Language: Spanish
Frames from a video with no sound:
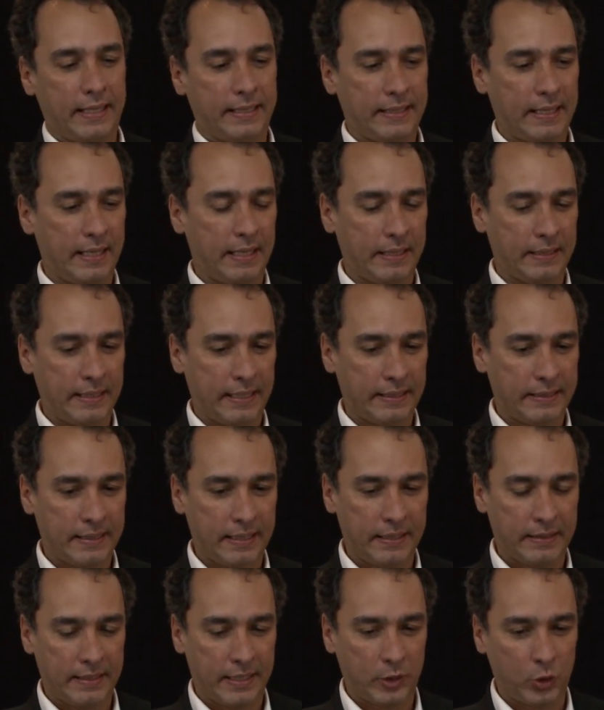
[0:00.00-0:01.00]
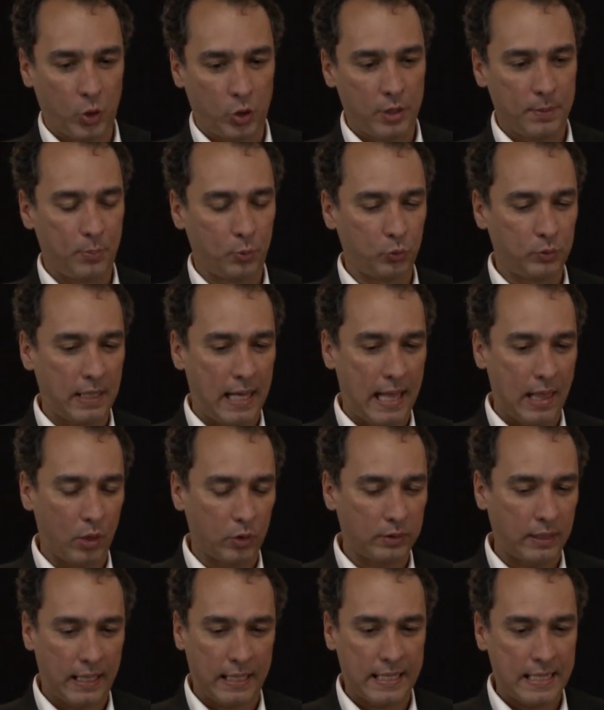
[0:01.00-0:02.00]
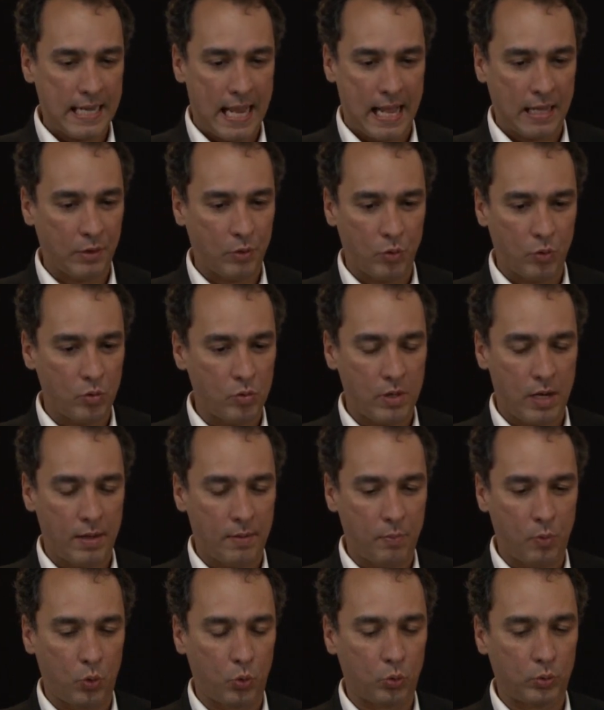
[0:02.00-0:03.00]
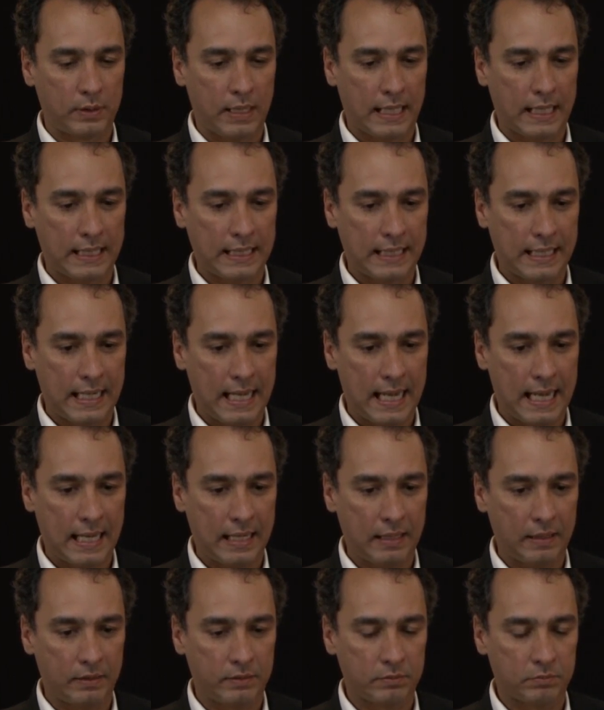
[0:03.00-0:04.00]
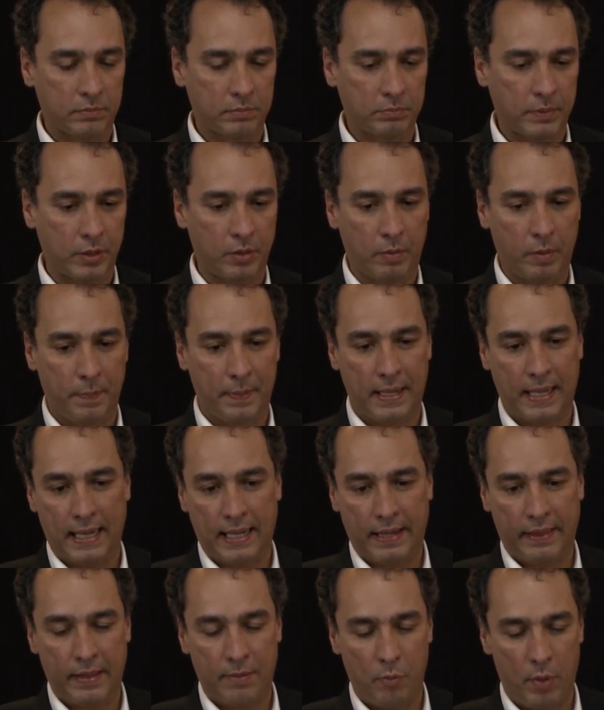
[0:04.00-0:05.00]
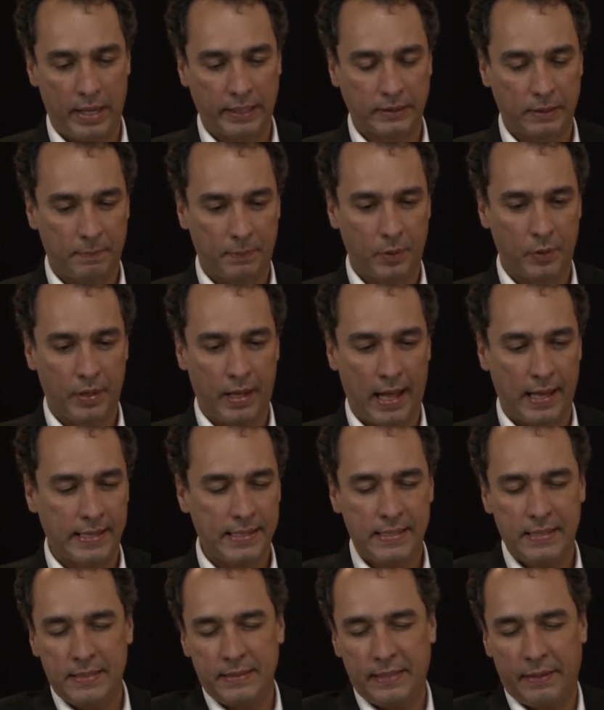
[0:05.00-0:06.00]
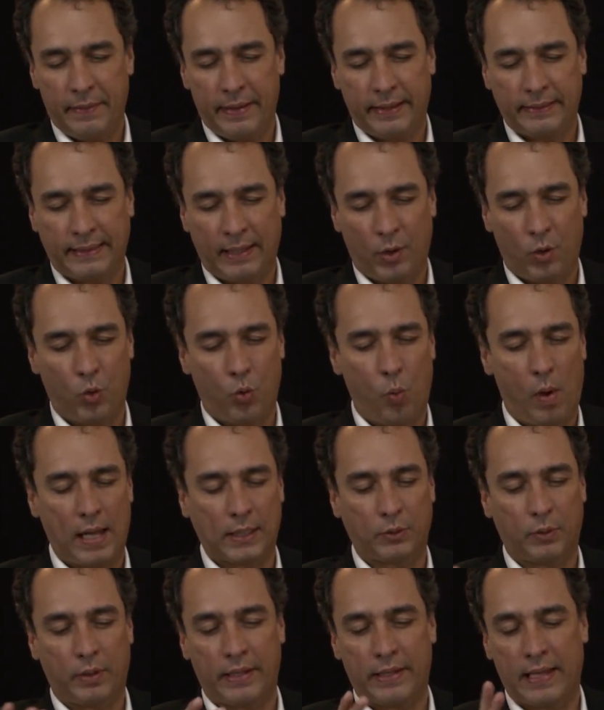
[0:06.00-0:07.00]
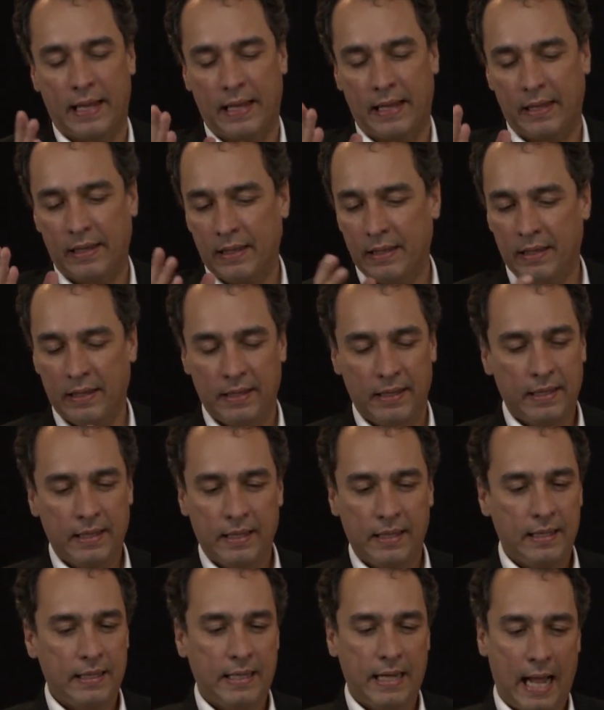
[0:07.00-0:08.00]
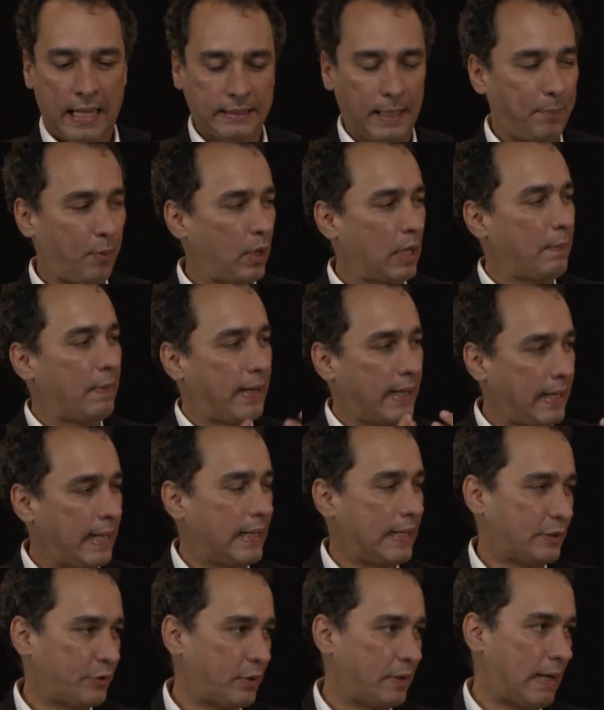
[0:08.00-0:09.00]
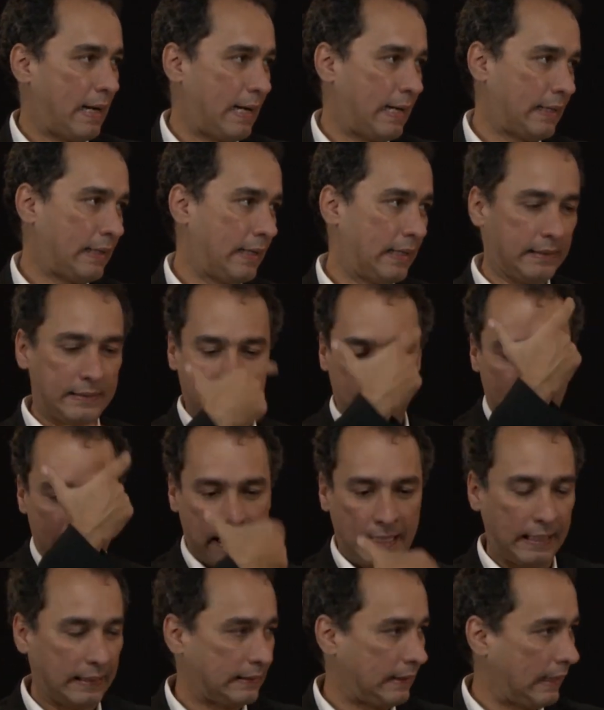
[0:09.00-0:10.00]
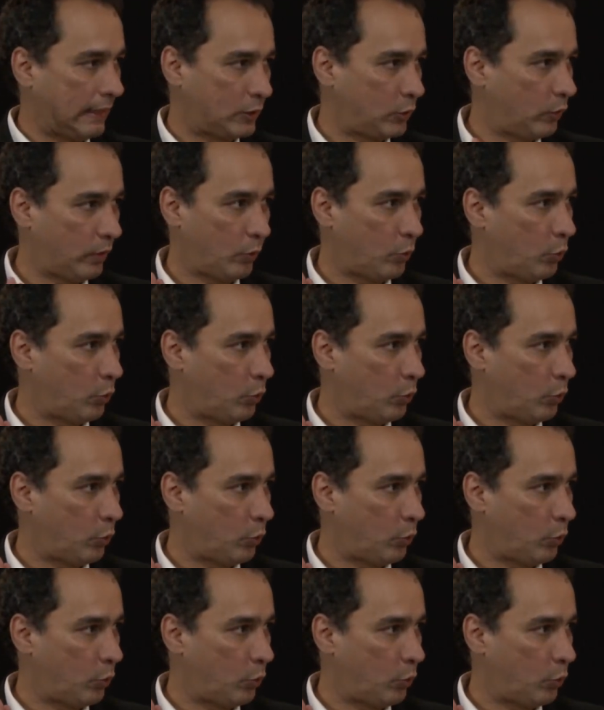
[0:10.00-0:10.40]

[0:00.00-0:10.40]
este, de, este, de estos diputados trajinando con la voluntad general bueno, vamos a esperar que les demuestren, pero ahí se ve tres o cuatro que ya, hasta por la manera de reaccionar, eh, tienen el retrato de